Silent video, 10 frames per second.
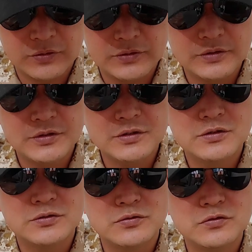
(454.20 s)
어떤
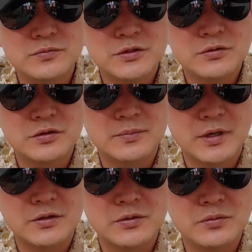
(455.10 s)
성적을 조금이라도 더
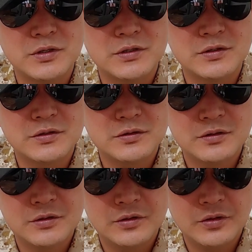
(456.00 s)
받기 위해서
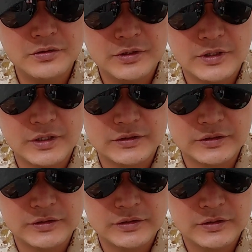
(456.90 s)

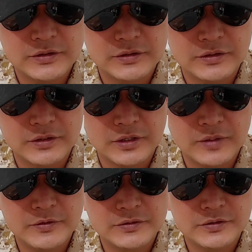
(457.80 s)
헌혈까지 이렇게
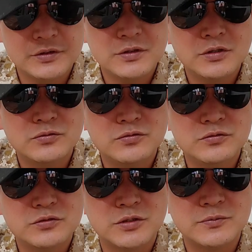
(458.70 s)
하면서
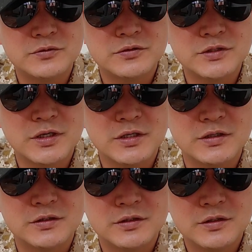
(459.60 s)
훈육 점수를
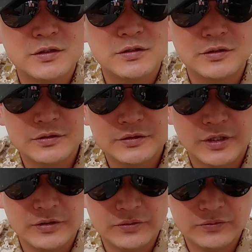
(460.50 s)
챙기는 그런
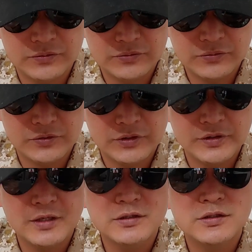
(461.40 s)
장교들도
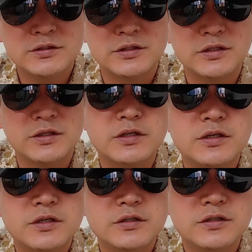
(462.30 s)
있다는 것이
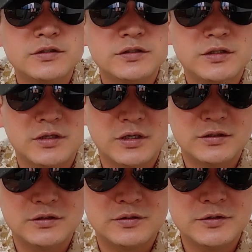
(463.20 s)

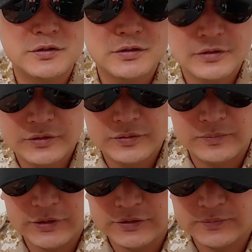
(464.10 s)
현실이라는 점을
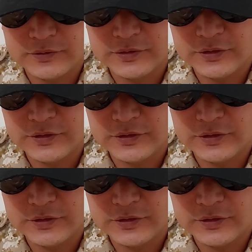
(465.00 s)
말씀을